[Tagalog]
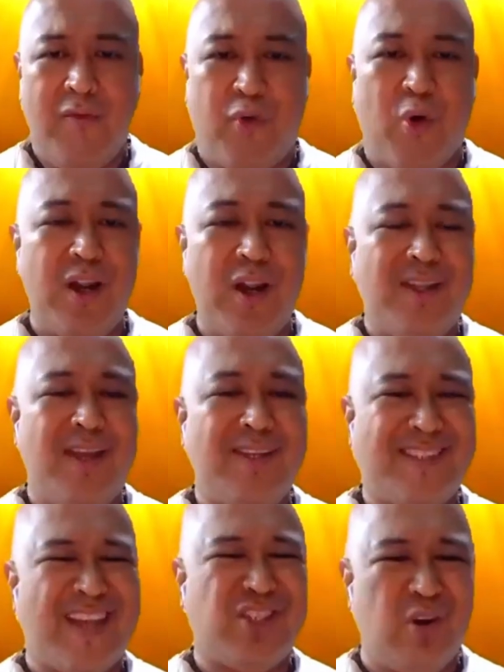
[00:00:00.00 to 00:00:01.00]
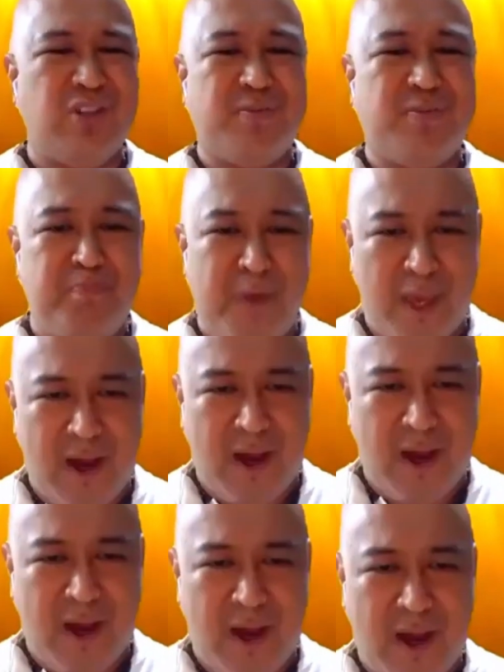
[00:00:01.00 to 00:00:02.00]
40 sessions
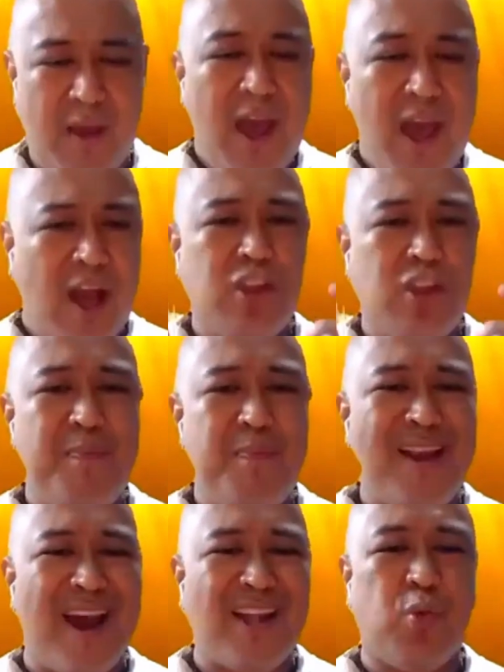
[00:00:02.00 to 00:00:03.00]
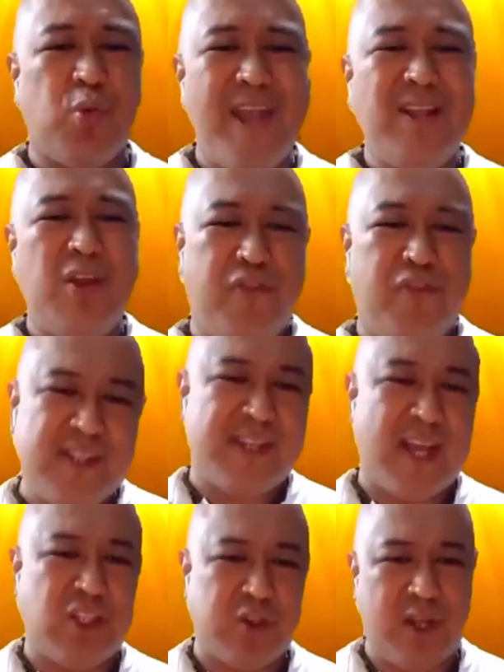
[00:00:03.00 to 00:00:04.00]
beyond okay actually pag naka 21st
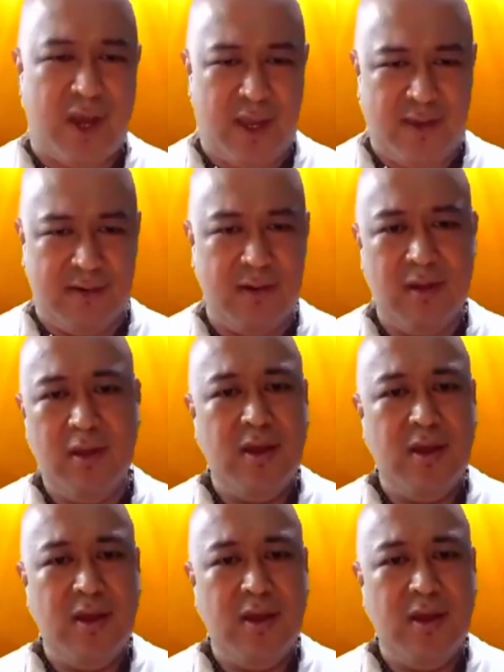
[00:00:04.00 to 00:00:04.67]
session na kayo